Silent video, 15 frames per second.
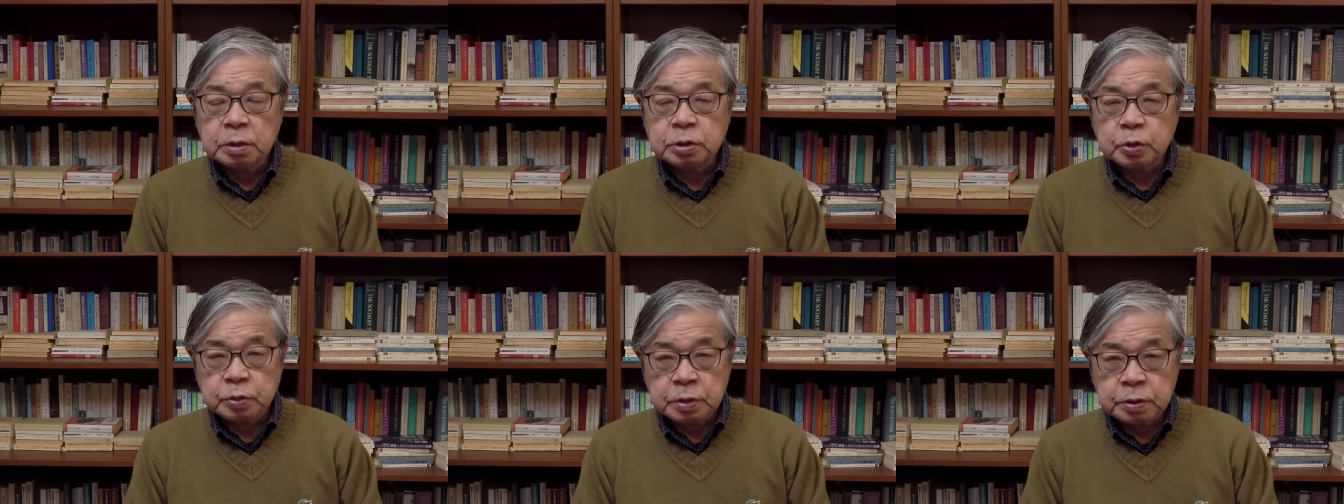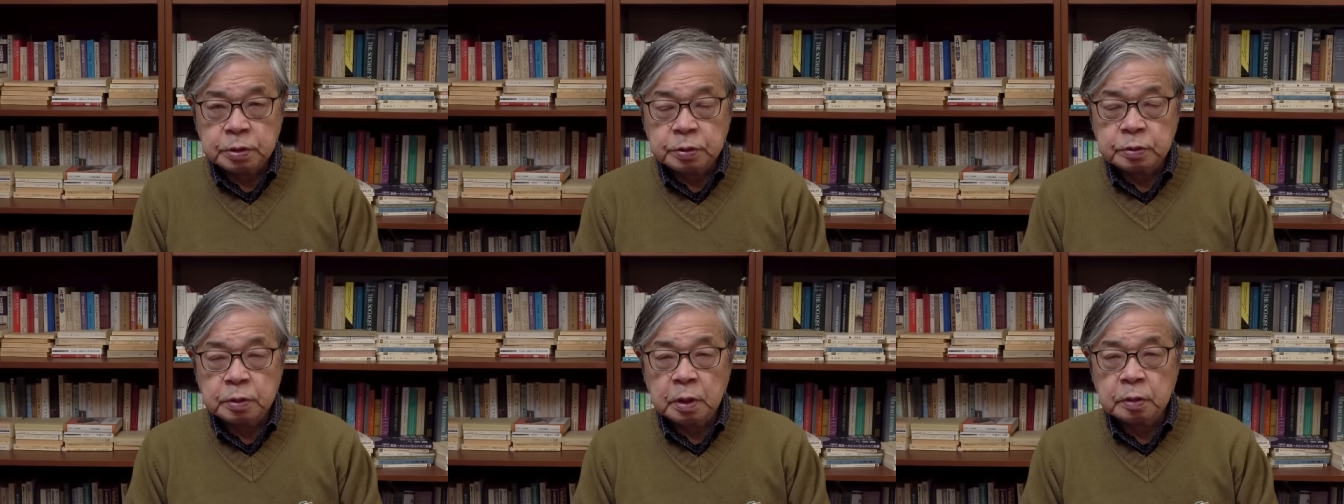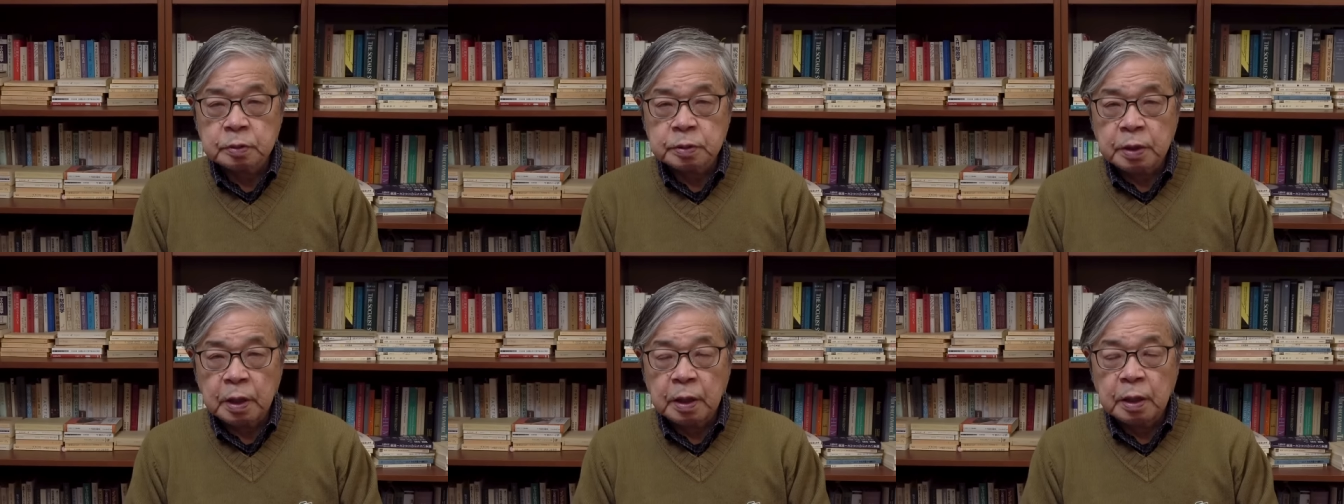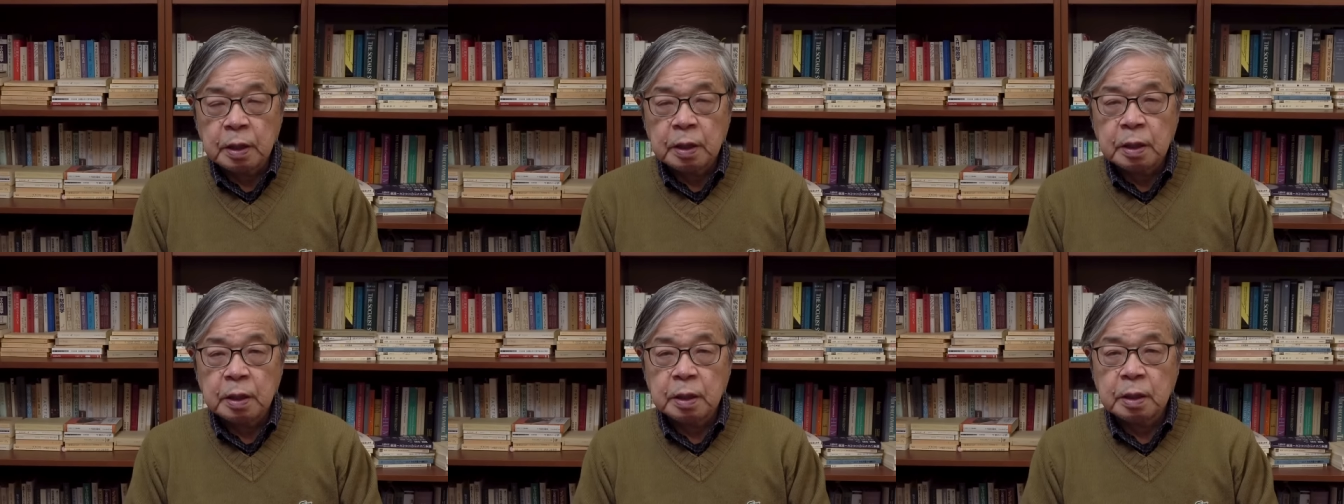調査中なので、
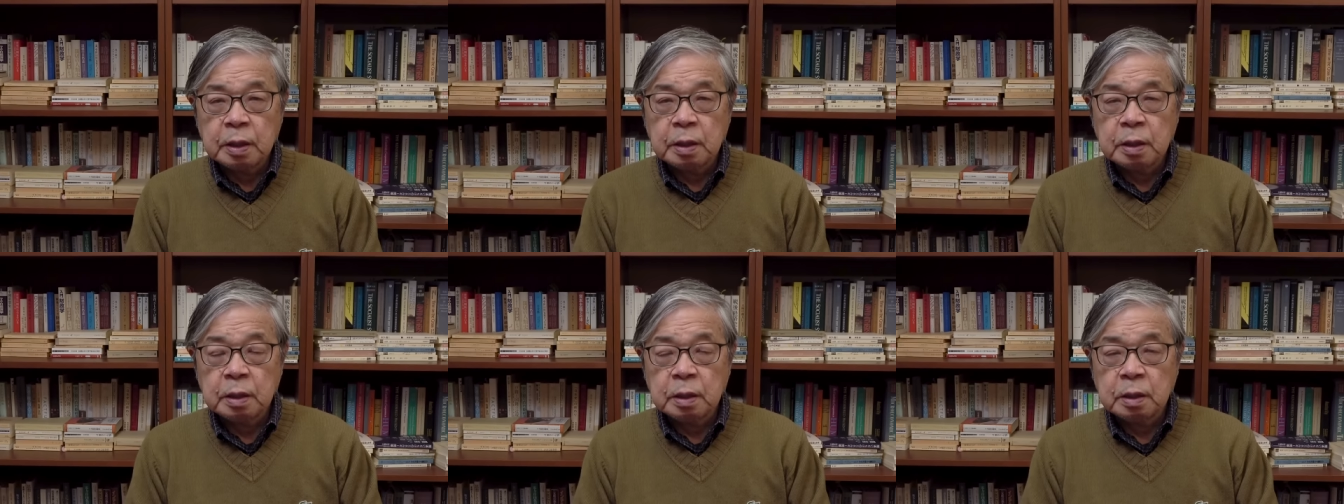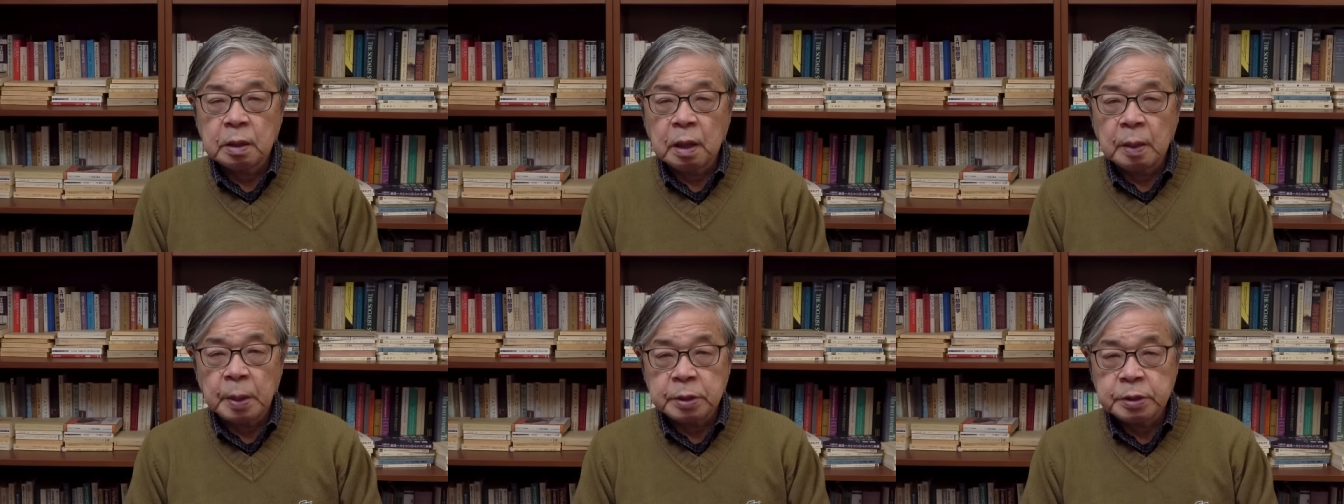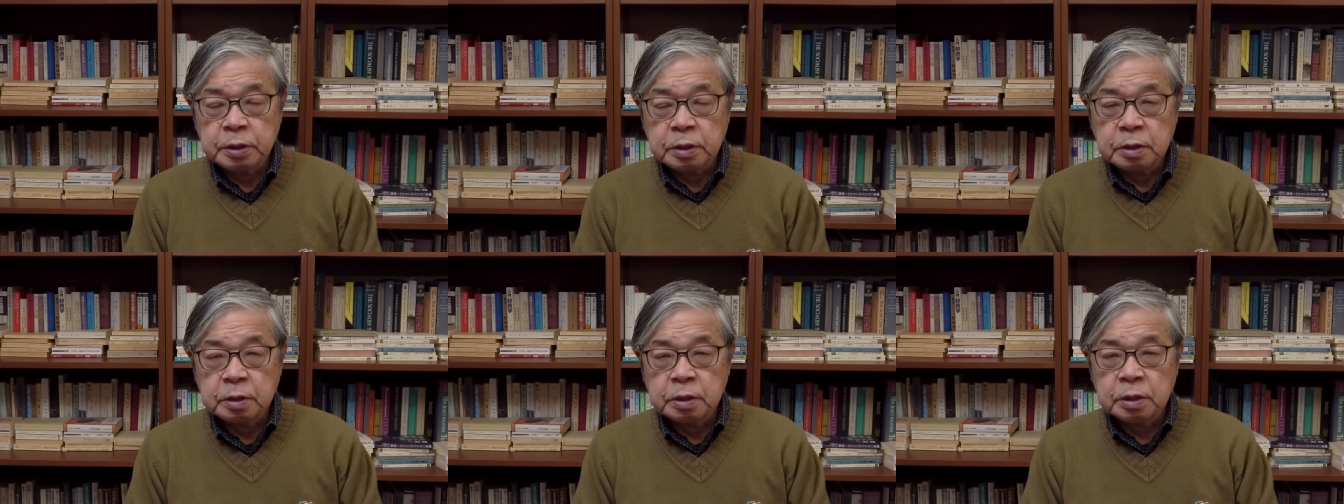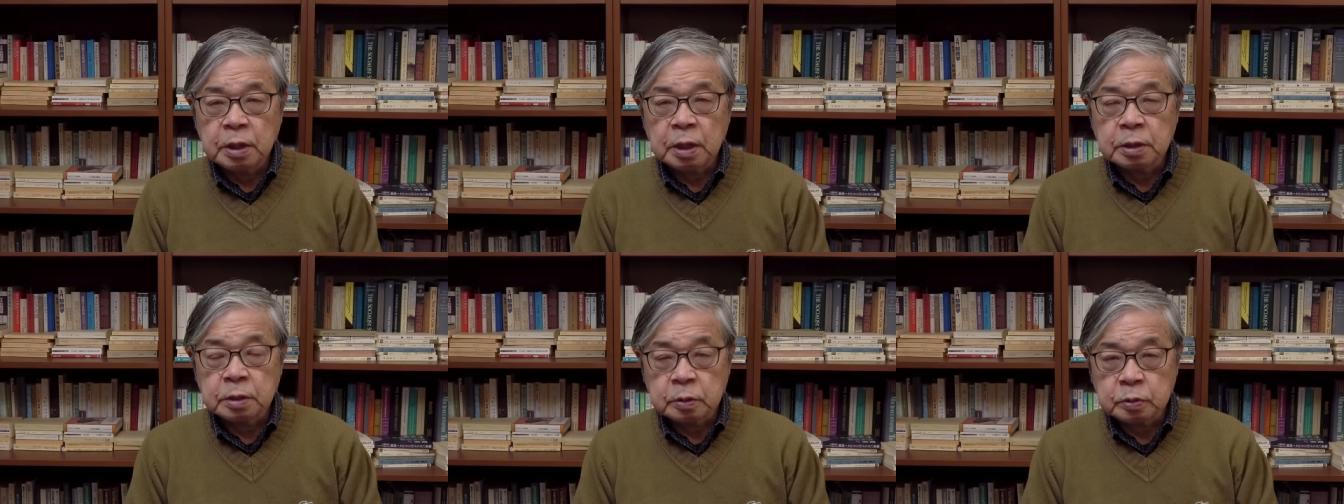えー、あまりいい
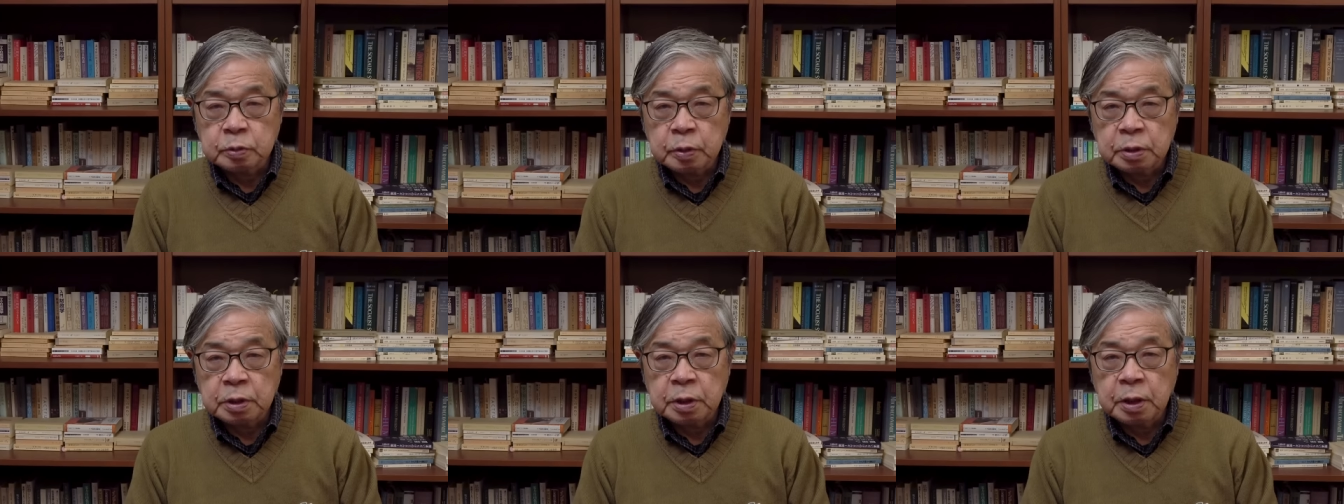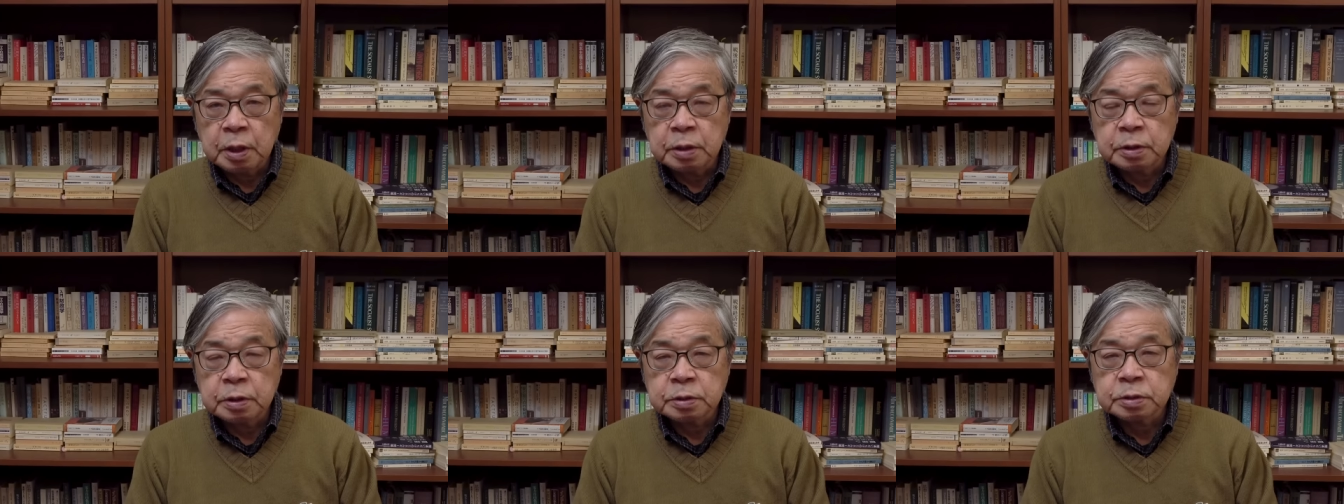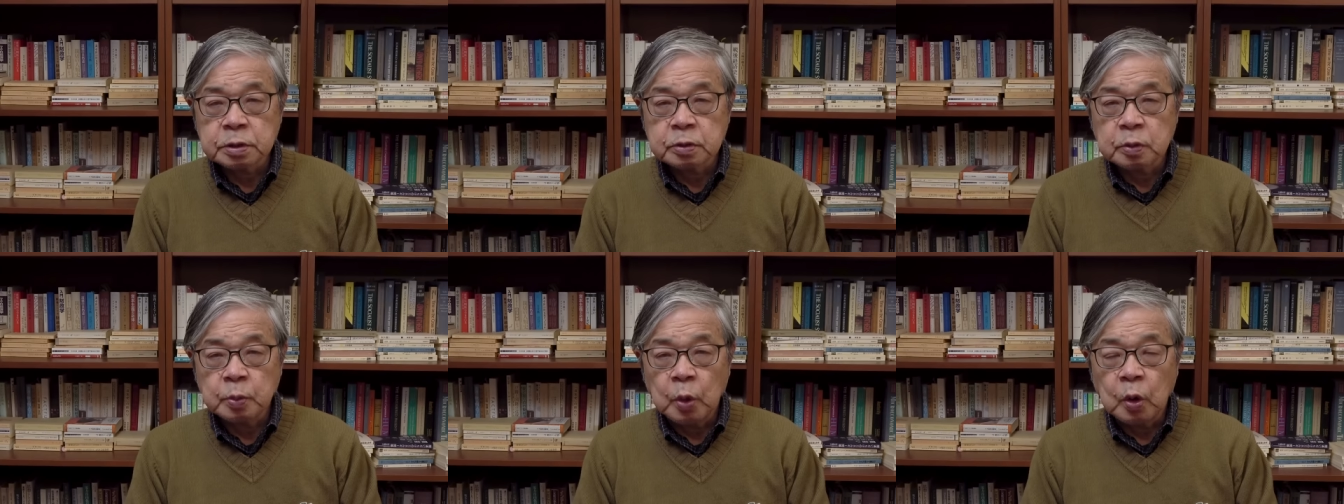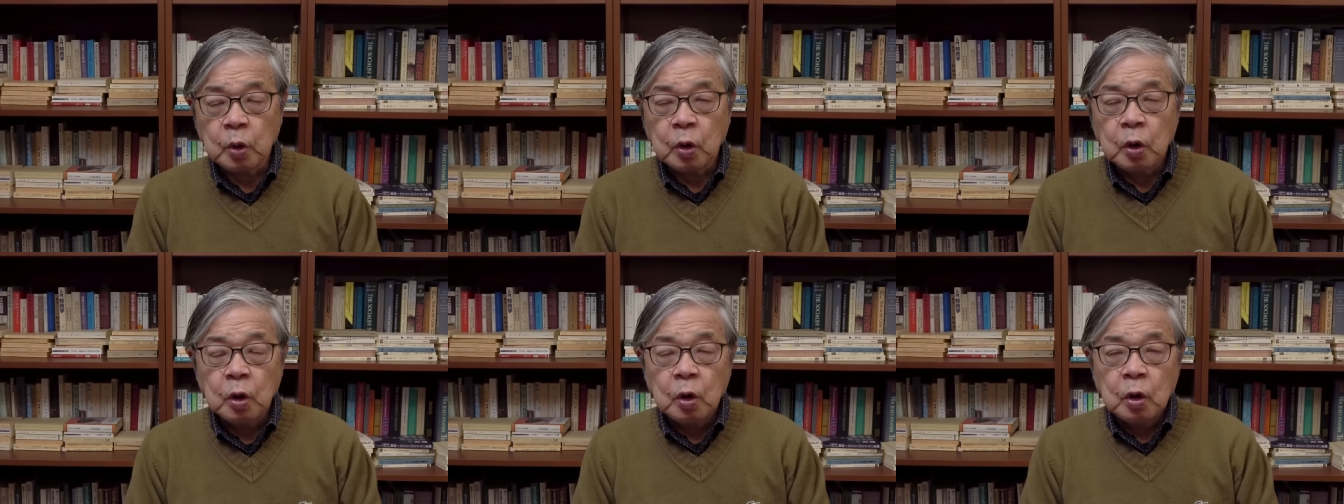加減なことは言えないんですけども、